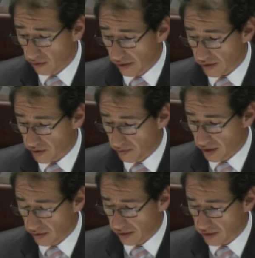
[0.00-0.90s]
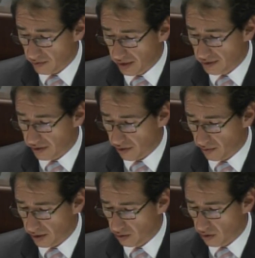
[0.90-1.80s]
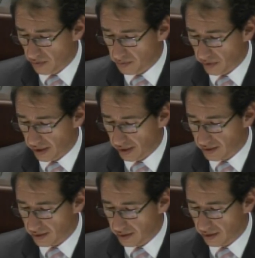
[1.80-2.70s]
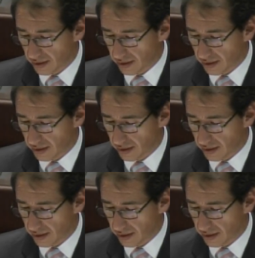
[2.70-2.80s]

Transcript: el razonamiento del asambleísta Roberto Gómez porque es así,